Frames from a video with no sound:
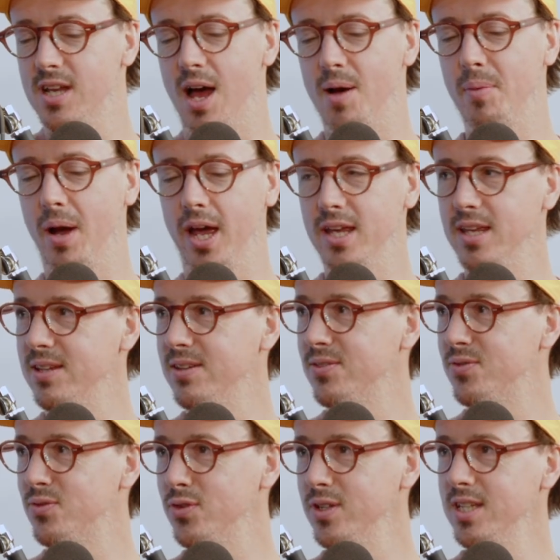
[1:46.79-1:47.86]
embraye.
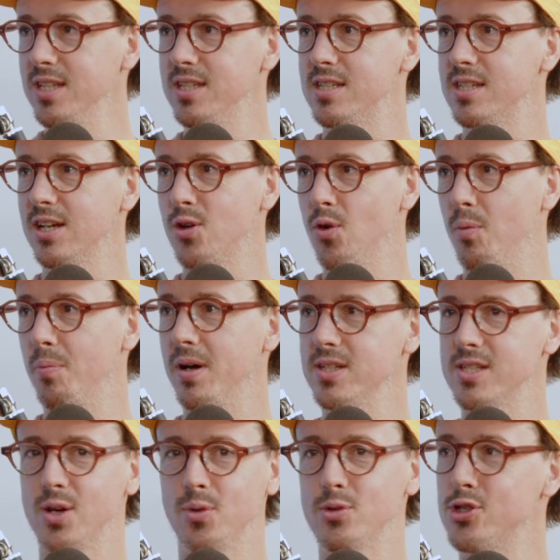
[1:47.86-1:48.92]
Finis ça qu'on pense
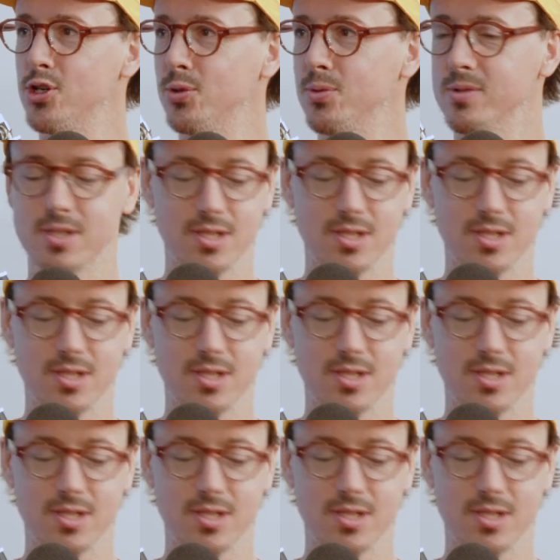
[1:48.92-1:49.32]
à autre chose.